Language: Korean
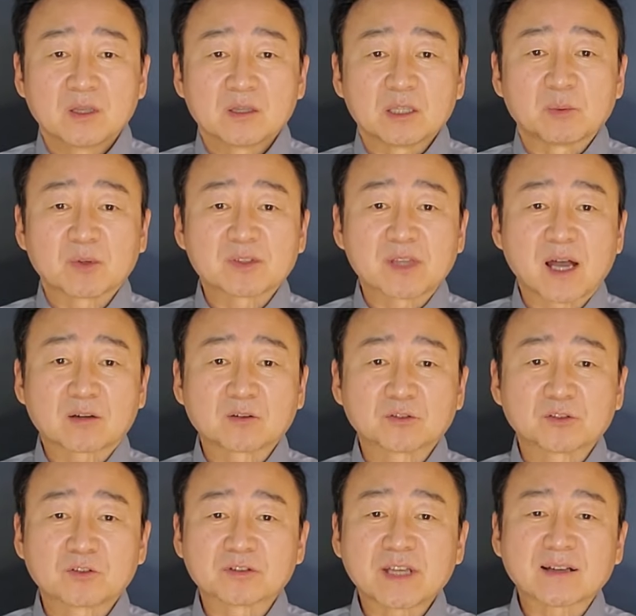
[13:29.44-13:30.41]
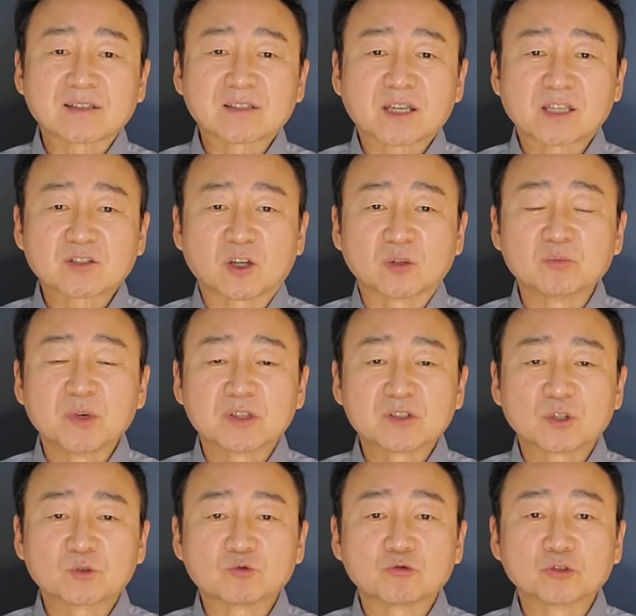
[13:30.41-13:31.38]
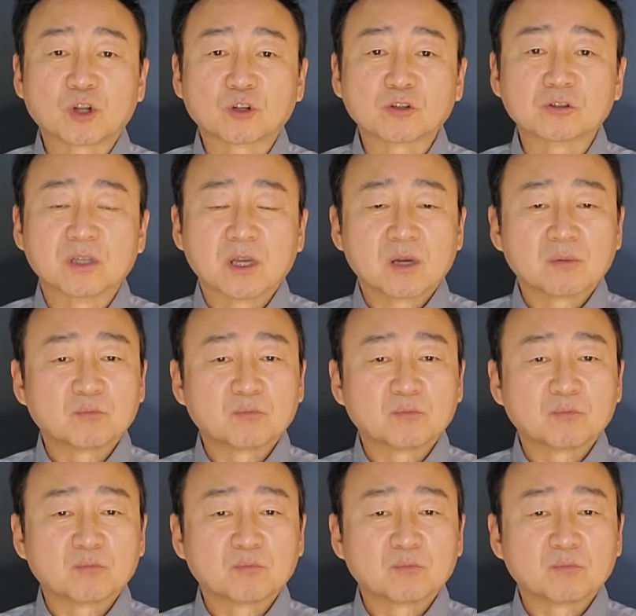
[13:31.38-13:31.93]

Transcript: 이번 사건으로 양측의 전면전 우려는